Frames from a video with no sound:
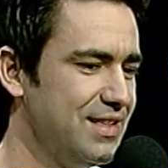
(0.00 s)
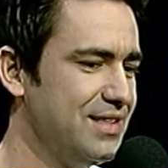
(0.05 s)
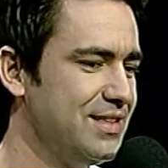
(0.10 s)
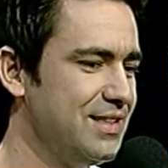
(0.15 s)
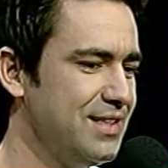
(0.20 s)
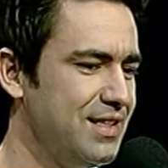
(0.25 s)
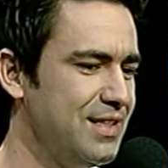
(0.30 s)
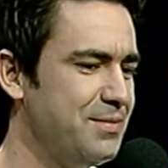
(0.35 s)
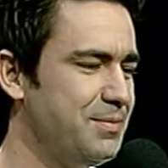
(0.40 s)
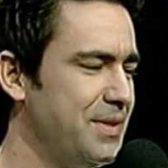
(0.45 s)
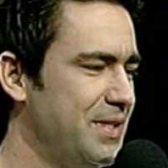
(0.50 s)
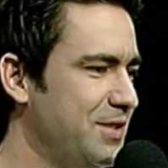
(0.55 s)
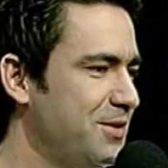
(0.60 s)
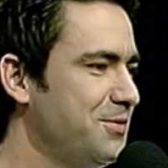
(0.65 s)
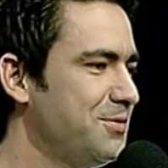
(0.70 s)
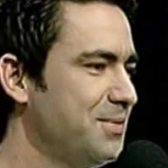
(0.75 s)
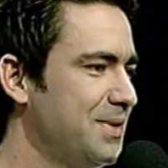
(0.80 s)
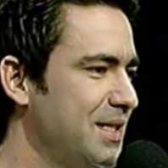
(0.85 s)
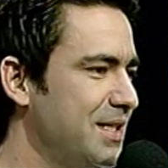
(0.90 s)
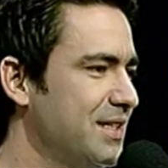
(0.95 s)
Na
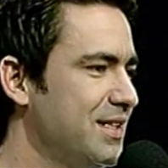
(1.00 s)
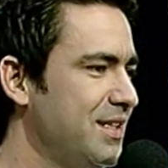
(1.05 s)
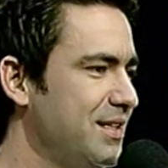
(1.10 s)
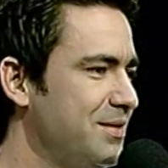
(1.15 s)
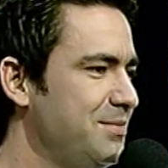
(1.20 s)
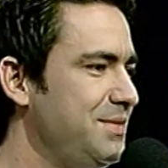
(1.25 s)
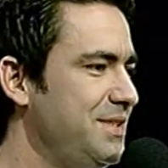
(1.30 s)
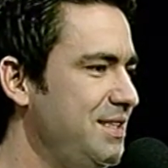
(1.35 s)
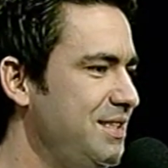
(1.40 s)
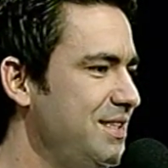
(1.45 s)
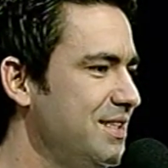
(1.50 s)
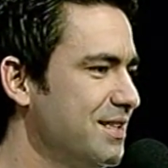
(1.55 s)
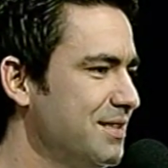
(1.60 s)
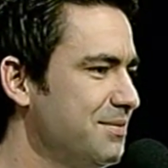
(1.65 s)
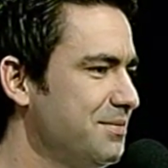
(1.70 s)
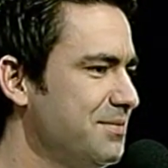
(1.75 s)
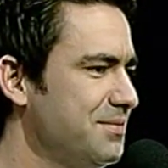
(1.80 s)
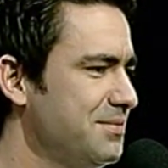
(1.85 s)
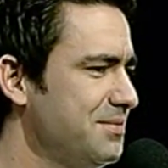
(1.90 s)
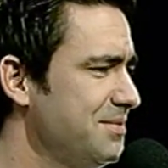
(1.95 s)
palma da minha
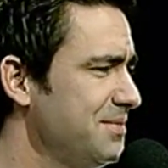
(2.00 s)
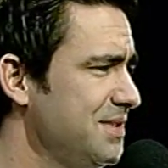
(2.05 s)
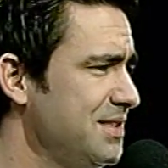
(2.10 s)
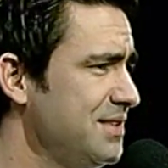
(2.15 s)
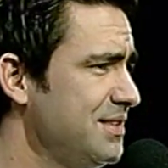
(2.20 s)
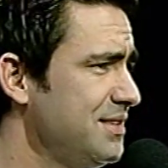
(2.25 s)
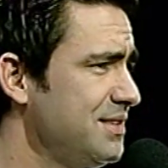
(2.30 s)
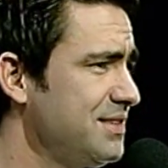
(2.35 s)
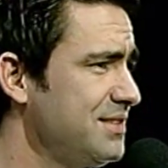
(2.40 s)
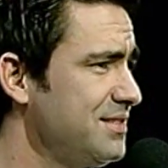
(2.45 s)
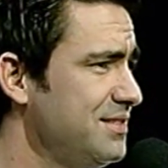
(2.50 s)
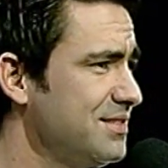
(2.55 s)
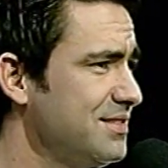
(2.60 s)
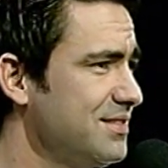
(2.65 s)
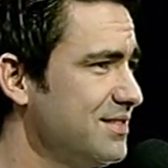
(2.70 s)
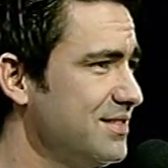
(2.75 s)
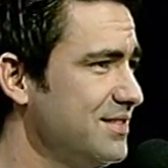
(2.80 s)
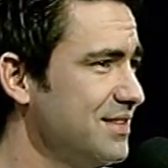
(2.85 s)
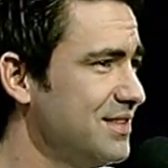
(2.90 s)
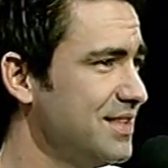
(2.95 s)

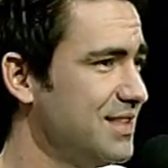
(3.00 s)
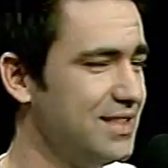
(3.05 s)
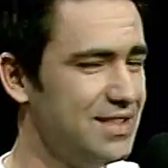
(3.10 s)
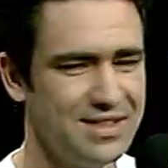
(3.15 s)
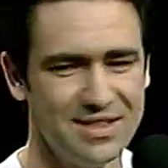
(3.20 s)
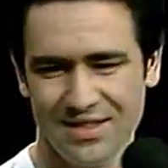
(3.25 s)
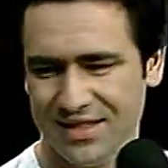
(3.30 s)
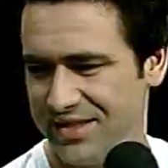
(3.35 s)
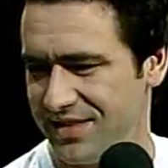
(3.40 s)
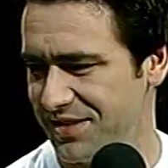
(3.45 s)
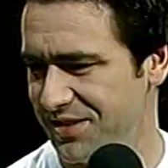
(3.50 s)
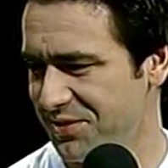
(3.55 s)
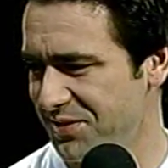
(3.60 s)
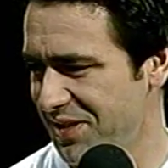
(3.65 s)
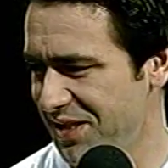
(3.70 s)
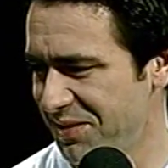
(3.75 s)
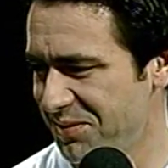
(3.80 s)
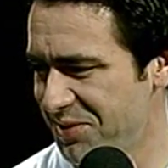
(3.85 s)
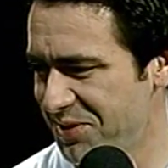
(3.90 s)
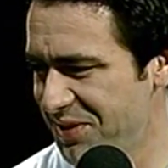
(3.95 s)
mão. Eu não
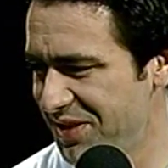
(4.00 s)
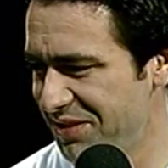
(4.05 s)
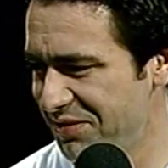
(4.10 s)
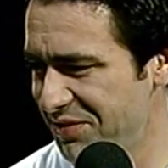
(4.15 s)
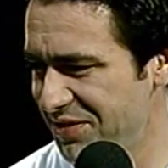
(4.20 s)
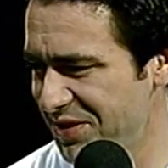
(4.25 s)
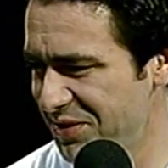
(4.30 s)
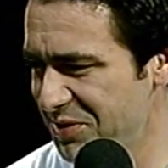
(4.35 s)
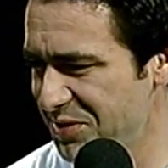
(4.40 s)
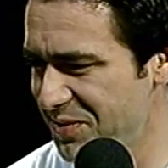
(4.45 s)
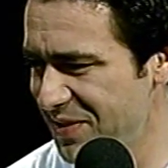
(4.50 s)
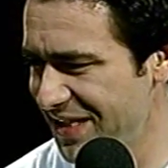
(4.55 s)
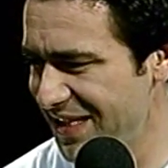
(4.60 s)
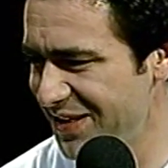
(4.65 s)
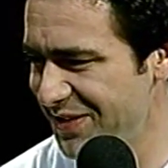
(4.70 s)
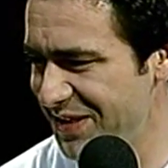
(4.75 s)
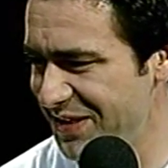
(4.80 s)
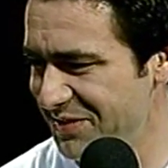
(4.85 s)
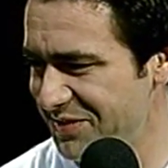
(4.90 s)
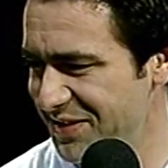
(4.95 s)
lembro o refrão, como é que
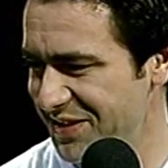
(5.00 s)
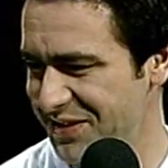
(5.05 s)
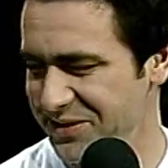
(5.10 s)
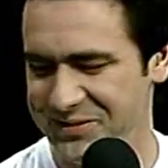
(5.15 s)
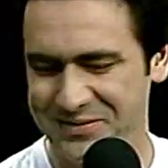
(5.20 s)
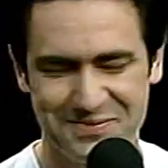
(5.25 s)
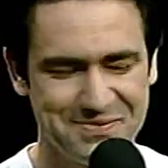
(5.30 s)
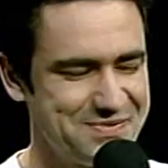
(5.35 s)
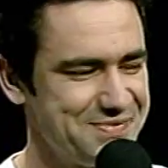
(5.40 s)
era o refrão?